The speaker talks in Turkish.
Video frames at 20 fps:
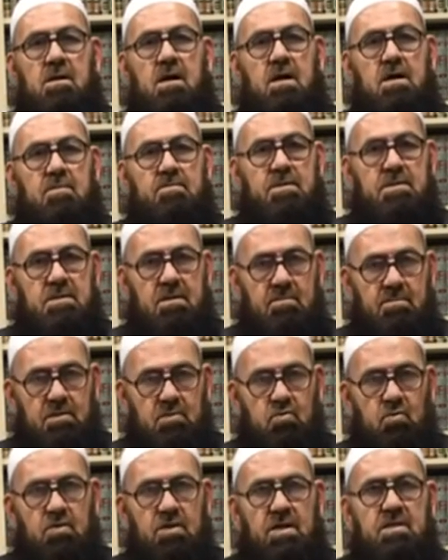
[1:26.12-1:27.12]
kalbi
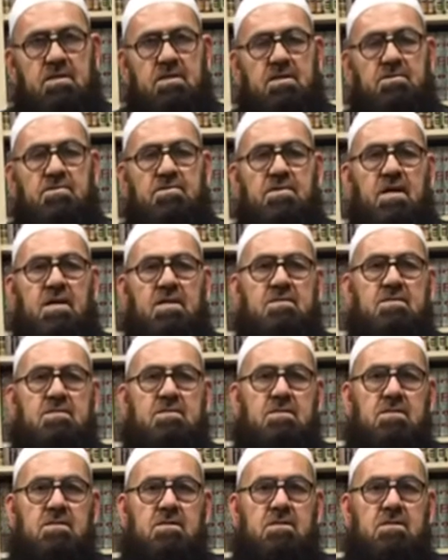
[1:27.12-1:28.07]
temiz olan insan